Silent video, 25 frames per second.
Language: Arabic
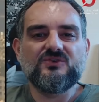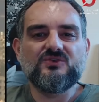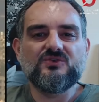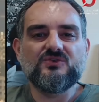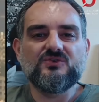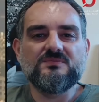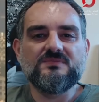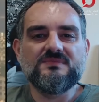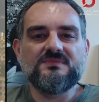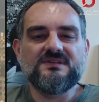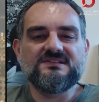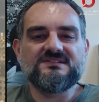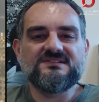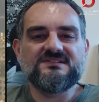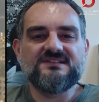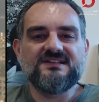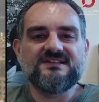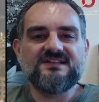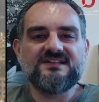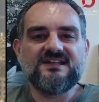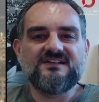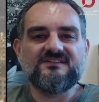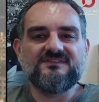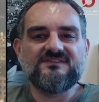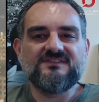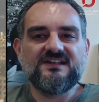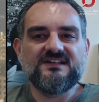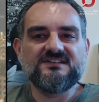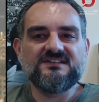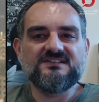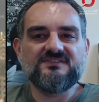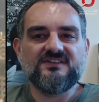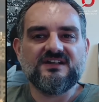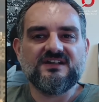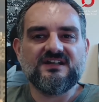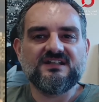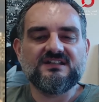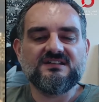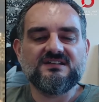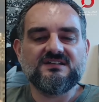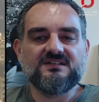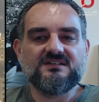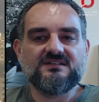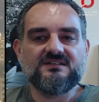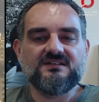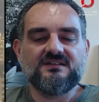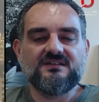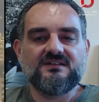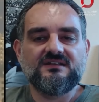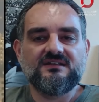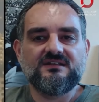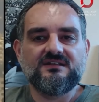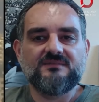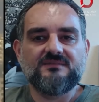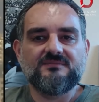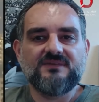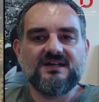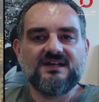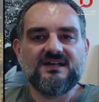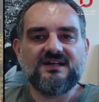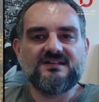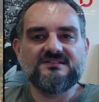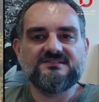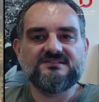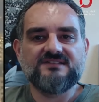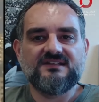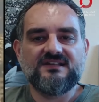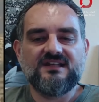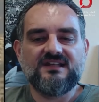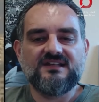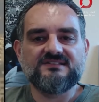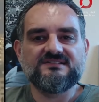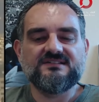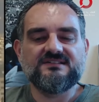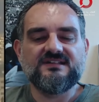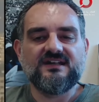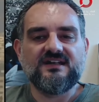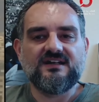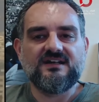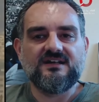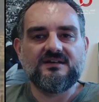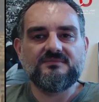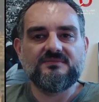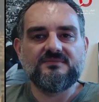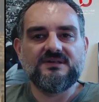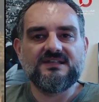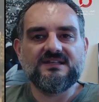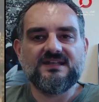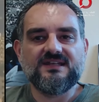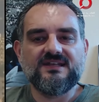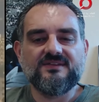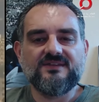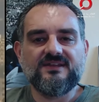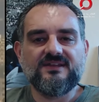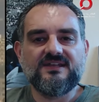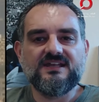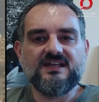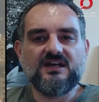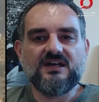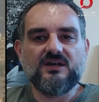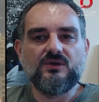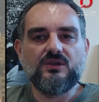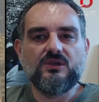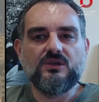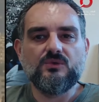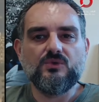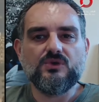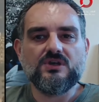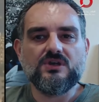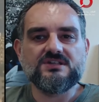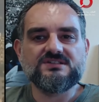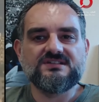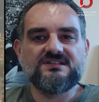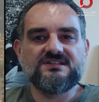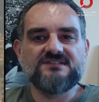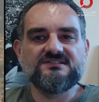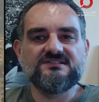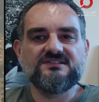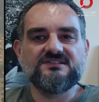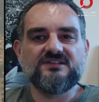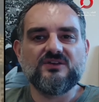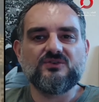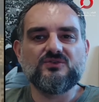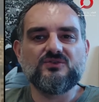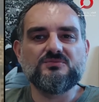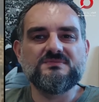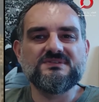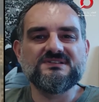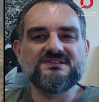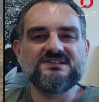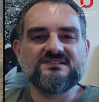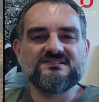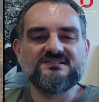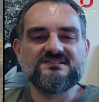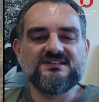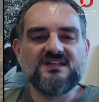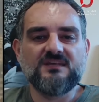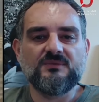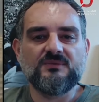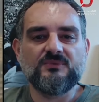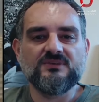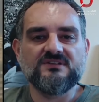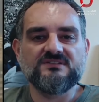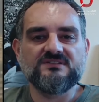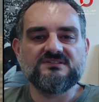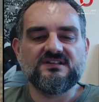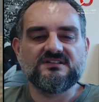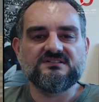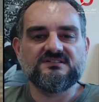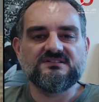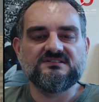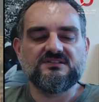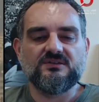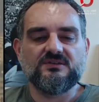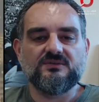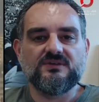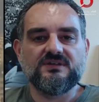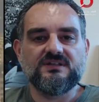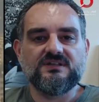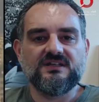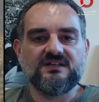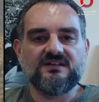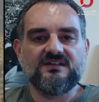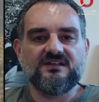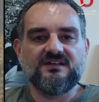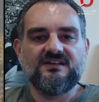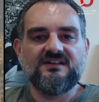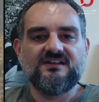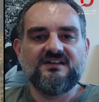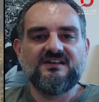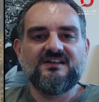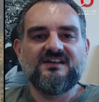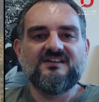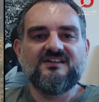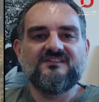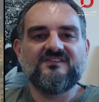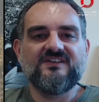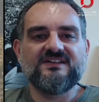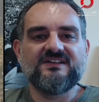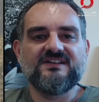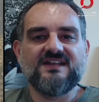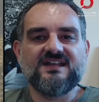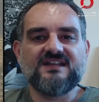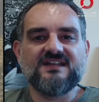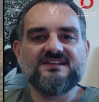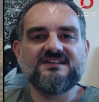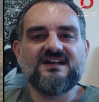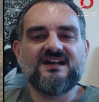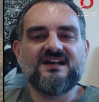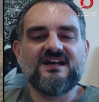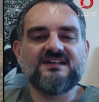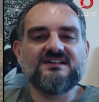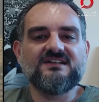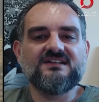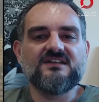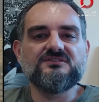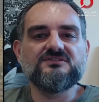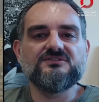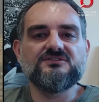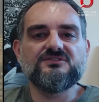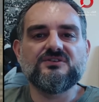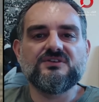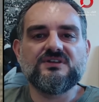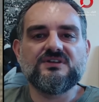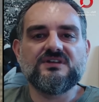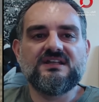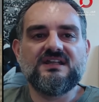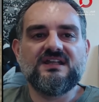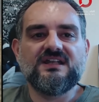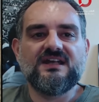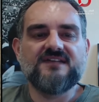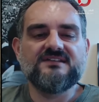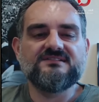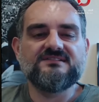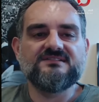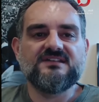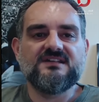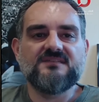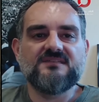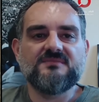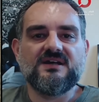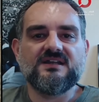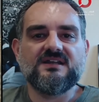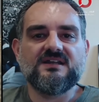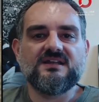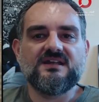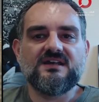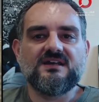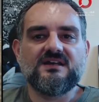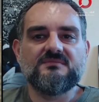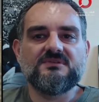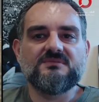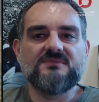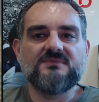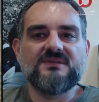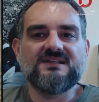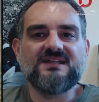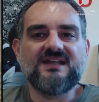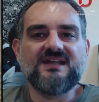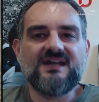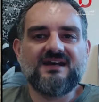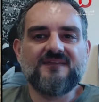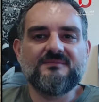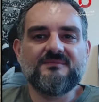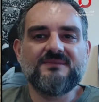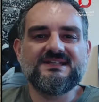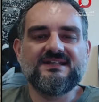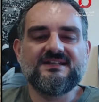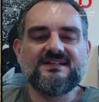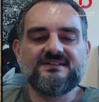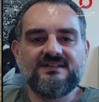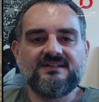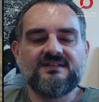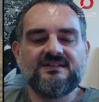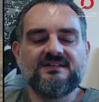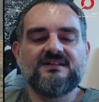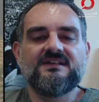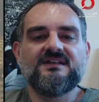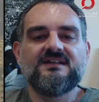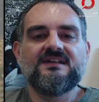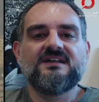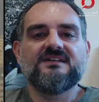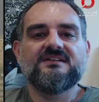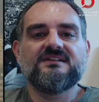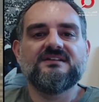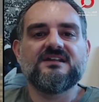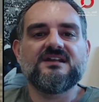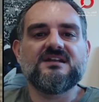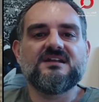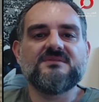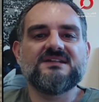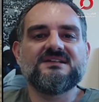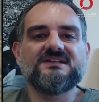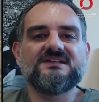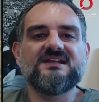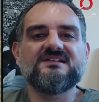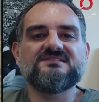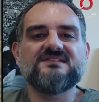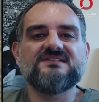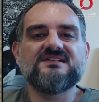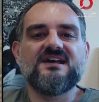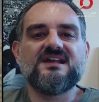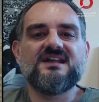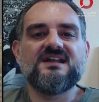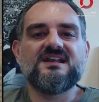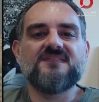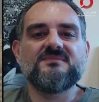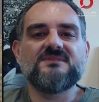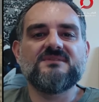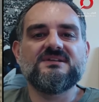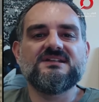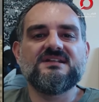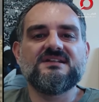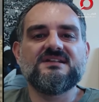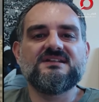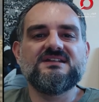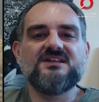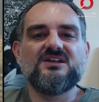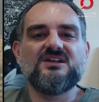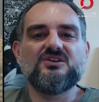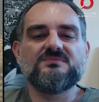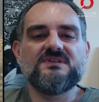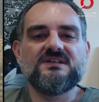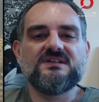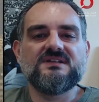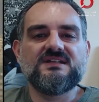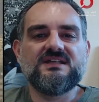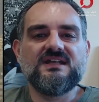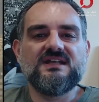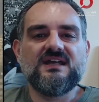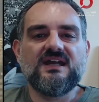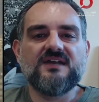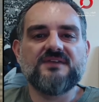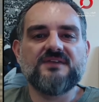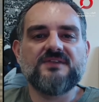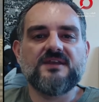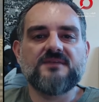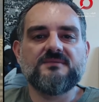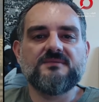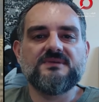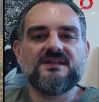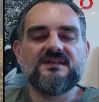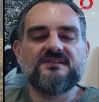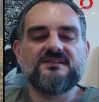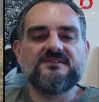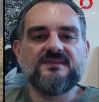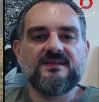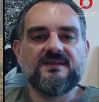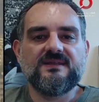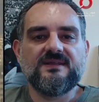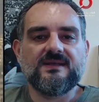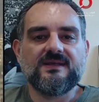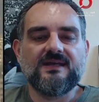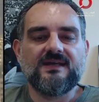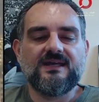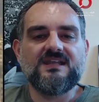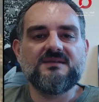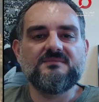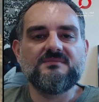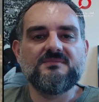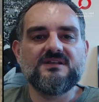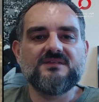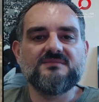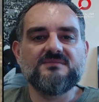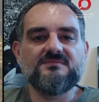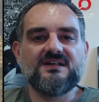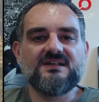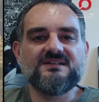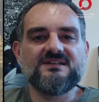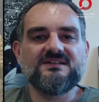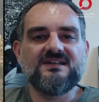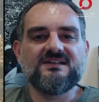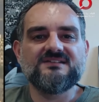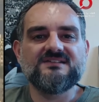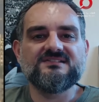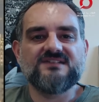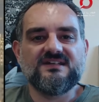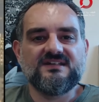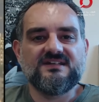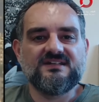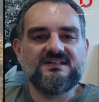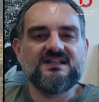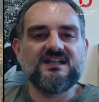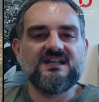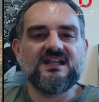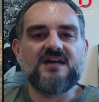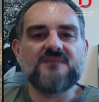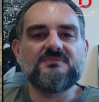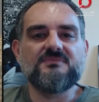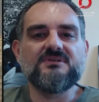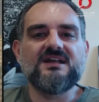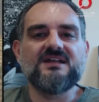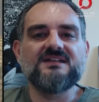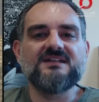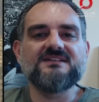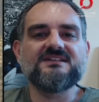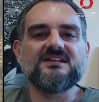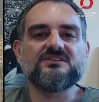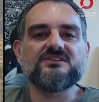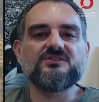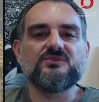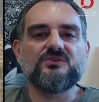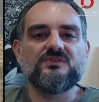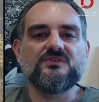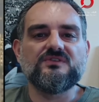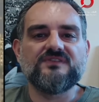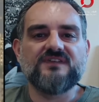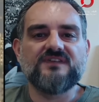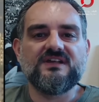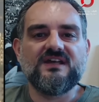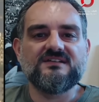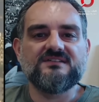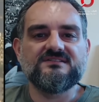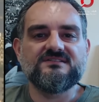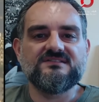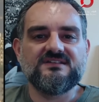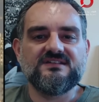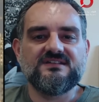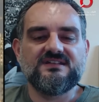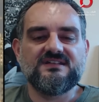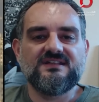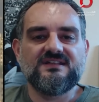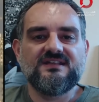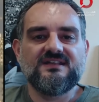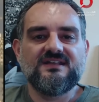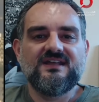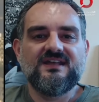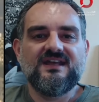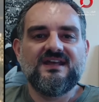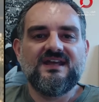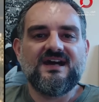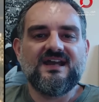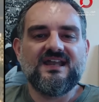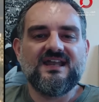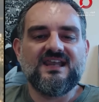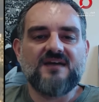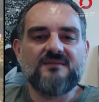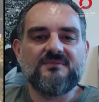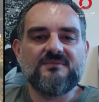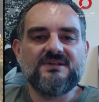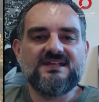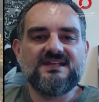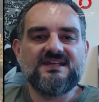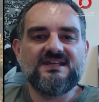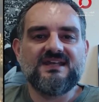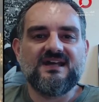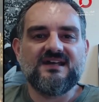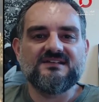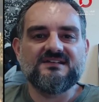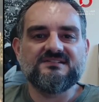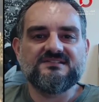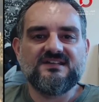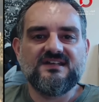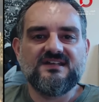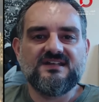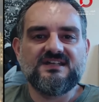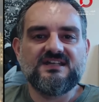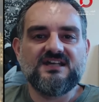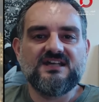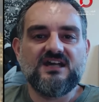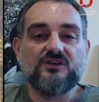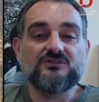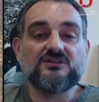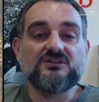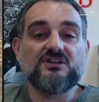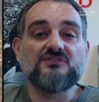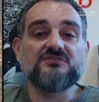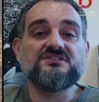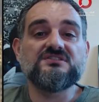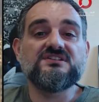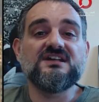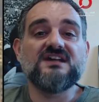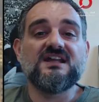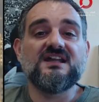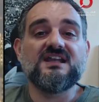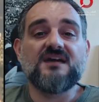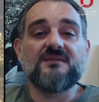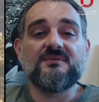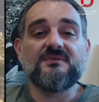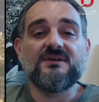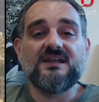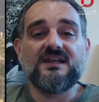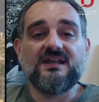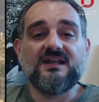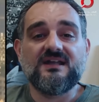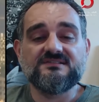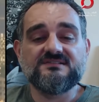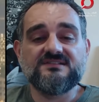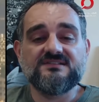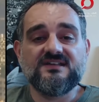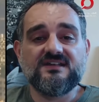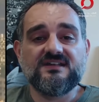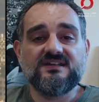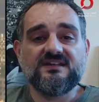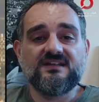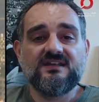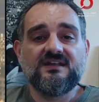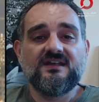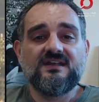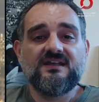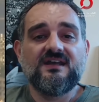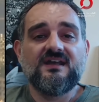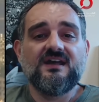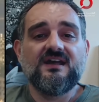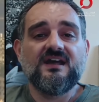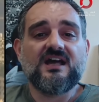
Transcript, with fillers: يقوم باستهداف ليس فقط آه، مخازن الأسلحة بل كذلك الورش التي تقوم بتصنيع منصات الصواريخ فإن أردنا أن ننظر إلى هذه المعركة من منحى مدني نرى بأن الخسائر المدنية اللبنانية أكثر بكثير علما بأن إسرائيل قبل أن تدخل في هذه العملية العسكرية أو توسيع العمل العسكري